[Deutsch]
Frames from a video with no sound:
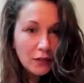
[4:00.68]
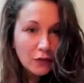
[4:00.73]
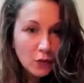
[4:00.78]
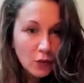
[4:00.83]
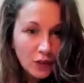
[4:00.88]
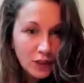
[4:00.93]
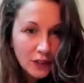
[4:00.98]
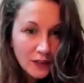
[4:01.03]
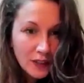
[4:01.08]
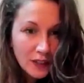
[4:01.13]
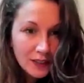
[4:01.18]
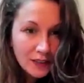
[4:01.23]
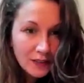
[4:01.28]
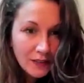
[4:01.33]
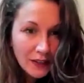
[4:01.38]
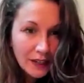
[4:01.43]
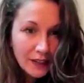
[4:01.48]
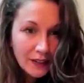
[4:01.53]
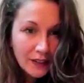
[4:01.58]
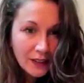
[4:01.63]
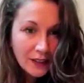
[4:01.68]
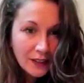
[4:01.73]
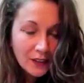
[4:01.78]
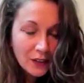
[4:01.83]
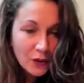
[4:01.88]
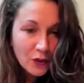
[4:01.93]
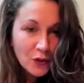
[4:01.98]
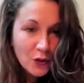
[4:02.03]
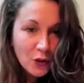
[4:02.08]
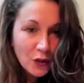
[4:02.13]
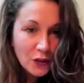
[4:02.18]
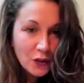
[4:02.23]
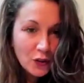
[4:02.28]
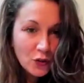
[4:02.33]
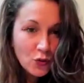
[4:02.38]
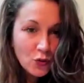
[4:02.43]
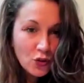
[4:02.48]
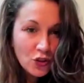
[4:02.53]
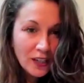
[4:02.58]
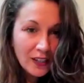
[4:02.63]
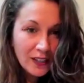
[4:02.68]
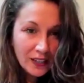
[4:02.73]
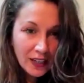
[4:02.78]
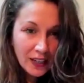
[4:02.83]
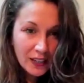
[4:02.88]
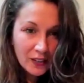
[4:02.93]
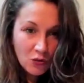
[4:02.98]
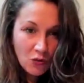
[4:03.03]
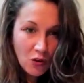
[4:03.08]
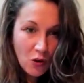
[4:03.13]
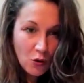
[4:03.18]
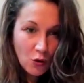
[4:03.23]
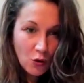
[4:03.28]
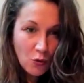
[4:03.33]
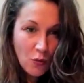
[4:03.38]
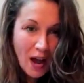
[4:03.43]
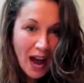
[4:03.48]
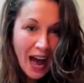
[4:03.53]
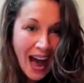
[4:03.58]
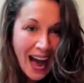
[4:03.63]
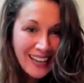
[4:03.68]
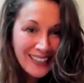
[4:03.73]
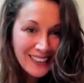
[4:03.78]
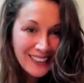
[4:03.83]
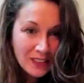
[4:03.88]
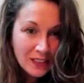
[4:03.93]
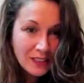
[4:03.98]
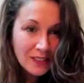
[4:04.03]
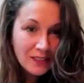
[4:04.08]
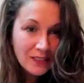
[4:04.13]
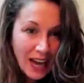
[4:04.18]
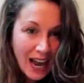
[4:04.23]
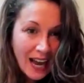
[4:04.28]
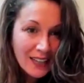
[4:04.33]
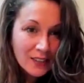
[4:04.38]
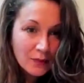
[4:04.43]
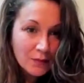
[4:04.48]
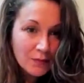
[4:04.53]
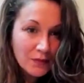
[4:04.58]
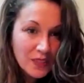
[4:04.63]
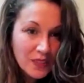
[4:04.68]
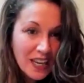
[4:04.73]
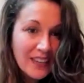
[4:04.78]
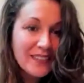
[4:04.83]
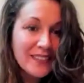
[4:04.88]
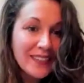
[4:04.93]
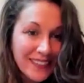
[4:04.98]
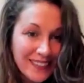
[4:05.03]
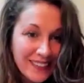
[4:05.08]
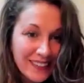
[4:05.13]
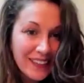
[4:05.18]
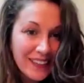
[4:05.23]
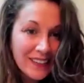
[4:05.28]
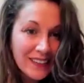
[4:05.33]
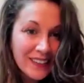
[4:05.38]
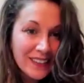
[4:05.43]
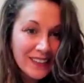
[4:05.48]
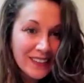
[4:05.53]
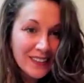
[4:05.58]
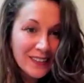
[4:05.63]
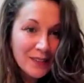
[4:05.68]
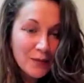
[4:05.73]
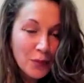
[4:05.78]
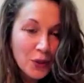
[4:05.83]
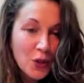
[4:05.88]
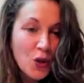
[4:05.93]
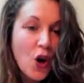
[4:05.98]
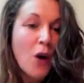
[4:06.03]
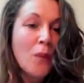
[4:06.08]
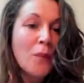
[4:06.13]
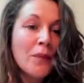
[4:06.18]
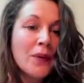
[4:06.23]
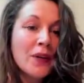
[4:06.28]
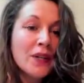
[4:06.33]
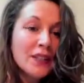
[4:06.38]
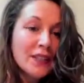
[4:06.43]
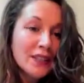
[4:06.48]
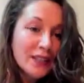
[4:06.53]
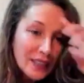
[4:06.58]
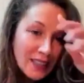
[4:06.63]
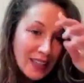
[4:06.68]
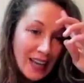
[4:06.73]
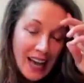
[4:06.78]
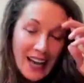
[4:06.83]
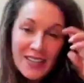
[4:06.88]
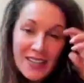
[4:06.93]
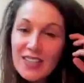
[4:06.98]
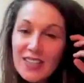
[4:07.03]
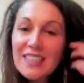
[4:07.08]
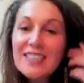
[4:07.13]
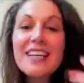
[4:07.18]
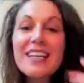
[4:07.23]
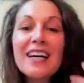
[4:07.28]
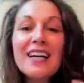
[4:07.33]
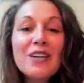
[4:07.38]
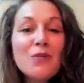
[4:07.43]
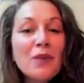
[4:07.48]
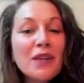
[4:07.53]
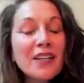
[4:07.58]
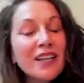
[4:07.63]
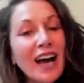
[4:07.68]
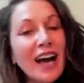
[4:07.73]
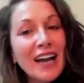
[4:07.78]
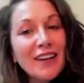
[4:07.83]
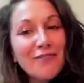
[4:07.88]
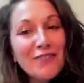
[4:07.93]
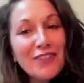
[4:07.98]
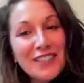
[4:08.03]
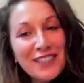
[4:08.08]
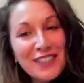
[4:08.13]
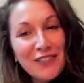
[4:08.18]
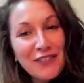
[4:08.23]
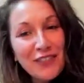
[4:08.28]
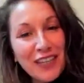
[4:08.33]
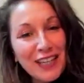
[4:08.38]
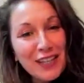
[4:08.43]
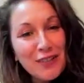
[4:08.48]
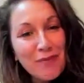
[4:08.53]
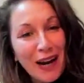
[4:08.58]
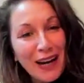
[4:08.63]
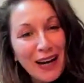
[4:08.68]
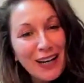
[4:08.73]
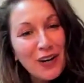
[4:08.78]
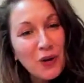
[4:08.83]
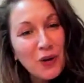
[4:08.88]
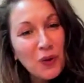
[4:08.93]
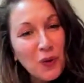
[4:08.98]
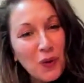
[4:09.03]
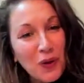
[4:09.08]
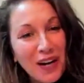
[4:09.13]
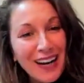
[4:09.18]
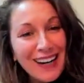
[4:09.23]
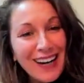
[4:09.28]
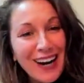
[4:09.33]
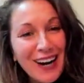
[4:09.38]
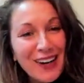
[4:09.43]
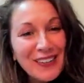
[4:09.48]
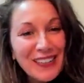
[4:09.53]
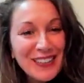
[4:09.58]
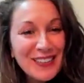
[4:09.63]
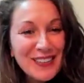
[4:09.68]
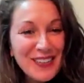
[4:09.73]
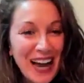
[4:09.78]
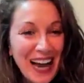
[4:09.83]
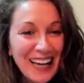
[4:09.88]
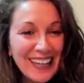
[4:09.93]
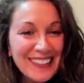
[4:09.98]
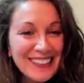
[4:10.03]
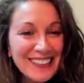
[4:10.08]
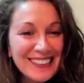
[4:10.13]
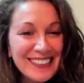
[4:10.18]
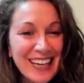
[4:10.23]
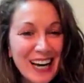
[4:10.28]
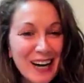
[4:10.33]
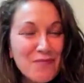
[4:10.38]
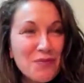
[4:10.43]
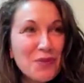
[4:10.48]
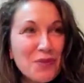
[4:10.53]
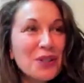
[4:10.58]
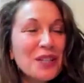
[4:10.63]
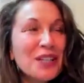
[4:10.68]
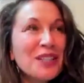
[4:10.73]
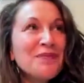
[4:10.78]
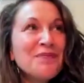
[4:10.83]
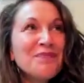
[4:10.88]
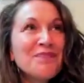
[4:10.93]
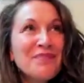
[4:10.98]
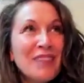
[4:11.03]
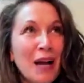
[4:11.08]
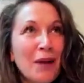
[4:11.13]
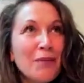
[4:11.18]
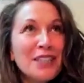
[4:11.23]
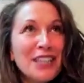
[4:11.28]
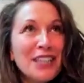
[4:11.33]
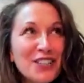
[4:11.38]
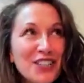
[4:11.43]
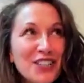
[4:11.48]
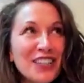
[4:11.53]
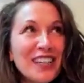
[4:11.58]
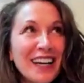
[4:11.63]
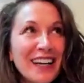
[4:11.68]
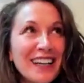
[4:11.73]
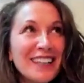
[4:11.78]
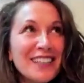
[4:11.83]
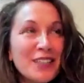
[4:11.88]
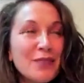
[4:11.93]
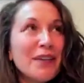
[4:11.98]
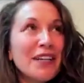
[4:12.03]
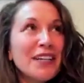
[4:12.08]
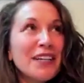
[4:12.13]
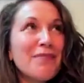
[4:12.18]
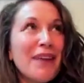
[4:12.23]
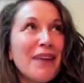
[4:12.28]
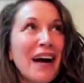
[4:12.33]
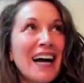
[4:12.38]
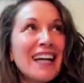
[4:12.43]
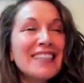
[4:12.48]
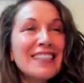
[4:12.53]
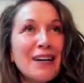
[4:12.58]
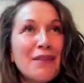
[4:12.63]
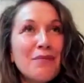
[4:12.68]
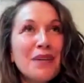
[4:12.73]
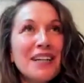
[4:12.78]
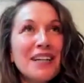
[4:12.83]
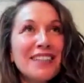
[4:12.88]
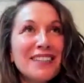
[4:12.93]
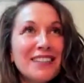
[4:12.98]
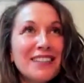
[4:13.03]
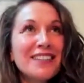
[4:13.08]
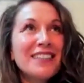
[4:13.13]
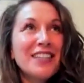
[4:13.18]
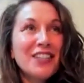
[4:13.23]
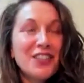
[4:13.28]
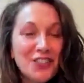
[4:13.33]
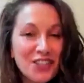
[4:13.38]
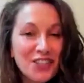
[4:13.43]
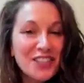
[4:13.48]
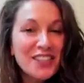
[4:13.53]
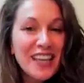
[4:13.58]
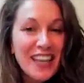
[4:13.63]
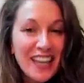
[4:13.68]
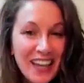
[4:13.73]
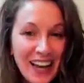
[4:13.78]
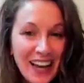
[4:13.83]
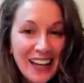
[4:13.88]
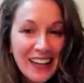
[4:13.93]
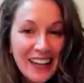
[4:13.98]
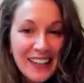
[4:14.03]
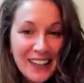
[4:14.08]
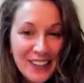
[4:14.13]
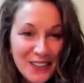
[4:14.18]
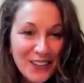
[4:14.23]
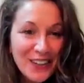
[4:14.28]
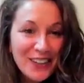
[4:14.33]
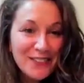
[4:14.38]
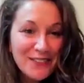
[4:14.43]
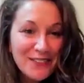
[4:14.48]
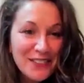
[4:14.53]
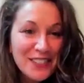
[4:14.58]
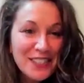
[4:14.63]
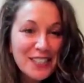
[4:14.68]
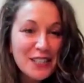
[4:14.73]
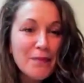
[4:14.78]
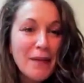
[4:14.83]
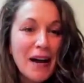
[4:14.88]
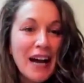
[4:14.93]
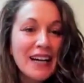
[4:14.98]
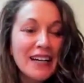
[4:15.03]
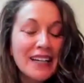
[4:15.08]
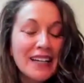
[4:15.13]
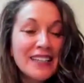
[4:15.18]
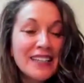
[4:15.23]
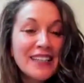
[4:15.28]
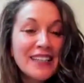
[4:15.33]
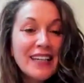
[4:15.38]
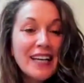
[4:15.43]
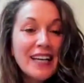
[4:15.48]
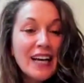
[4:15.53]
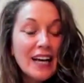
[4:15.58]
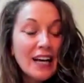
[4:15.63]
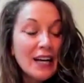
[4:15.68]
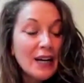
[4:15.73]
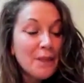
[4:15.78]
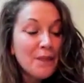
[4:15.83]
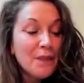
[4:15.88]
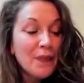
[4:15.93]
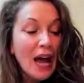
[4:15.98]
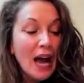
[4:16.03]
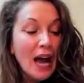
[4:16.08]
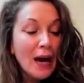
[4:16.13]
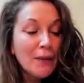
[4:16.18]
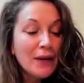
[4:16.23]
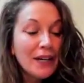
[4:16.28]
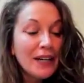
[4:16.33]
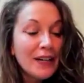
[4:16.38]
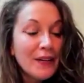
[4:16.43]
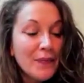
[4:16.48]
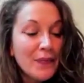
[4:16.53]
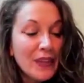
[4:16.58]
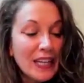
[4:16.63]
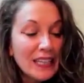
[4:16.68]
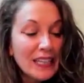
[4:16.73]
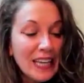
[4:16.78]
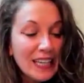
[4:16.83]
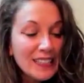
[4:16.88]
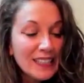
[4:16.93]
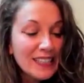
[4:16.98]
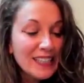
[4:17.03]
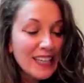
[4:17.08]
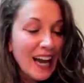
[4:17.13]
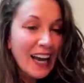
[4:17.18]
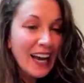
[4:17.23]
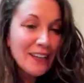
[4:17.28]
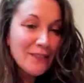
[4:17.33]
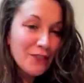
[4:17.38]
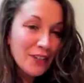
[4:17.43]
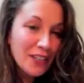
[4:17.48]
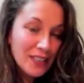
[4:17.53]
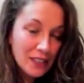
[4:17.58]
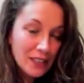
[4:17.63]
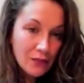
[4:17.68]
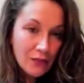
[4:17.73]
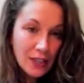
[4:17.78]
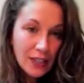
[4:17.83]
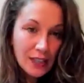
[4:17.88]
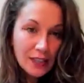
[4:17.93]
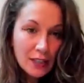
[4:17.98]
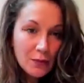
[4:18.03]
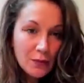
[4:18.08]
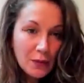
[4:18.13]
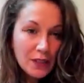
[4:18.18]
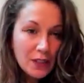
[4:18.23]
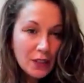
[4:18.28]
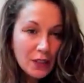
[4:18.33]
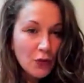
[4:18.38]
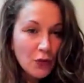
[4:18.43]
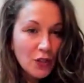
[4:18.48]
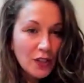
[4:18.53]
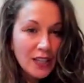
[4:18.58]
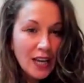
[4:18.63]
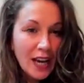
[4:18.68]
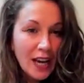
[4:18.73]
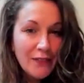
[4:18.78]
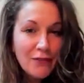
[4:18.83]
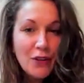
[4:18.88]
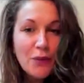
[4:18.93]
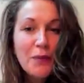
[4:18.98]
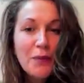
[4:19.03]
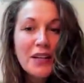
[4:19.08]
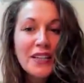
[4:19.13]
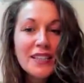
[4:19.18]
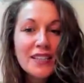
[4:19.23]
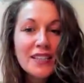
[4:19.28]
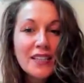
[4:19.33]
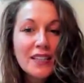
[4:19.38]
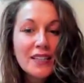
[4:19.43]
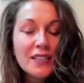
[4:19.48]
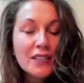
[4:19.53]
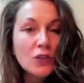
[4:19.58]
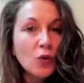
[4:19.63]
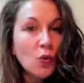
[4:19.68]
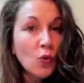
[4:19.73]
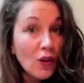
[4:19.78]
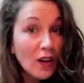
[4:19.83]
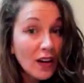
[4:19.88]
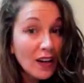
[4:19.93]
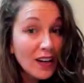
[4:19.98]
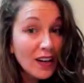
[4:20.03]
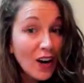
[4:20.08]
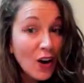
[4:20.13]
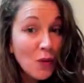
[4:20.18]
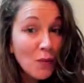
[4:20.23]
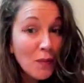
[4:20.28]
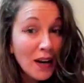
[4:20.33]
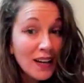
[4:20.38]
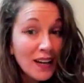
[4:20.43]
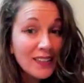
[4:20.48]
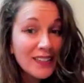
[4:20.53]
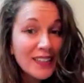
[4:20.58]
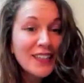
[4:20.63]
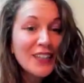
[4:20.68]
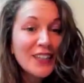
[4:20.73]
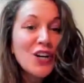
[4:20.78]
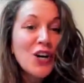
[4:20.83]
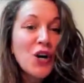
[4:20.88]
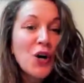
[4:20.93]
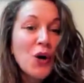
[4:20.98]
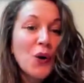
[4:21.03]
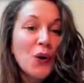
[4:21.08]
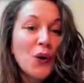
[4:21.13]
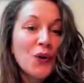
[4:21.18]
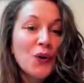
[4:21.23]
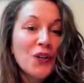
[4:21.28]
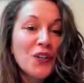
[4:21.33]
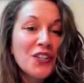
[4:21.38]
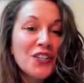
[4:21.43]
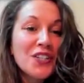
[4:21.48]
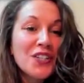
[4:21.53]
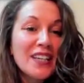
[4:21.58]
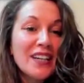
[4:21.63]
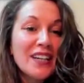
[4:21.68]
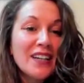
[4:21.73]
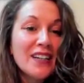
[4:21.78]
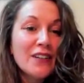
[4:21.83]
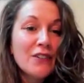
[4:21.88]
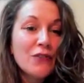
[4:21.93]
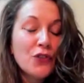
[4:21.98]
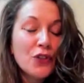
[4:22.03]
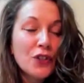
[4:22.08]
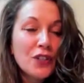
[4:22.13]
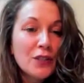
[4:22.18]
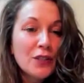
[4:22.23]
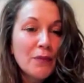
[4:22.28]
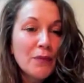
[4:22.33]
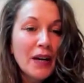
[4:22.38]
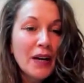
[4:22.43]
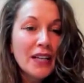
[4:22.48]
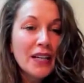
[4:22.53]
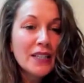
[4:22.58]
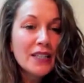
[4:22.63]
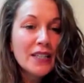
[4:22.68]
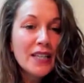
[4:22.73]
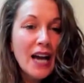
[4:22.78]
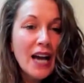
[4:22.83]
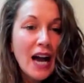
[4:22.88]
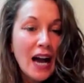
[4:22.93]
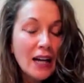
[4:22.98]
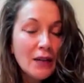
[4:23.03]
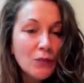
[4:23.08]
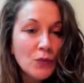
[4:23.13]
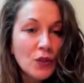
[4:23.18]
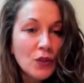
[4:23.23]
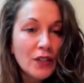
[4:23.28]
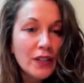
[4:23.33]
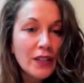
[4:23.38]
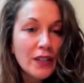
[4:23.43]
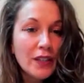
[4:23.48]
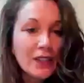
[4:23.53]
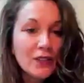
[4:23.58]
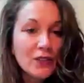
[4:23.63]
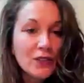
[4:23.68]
Null gesetzt werden. Und solche Zustände kannst du auch über At Atemtechniken bekommen. Also ich sage immer, der einfachste Weg, ich mache ja auch Rohkakao-Rituale in Hamburg, habe ich jetzt schon länger nicht mehr gemacht, aber ich teache es eher anderen Leuten, wie sie es machen. Ähm, aber das ist der einfachste Weg, dass man sich wirklich einfach mal hinsetzt, einen Rohkakao macht und äh, wirklich mal in die Atmung geht.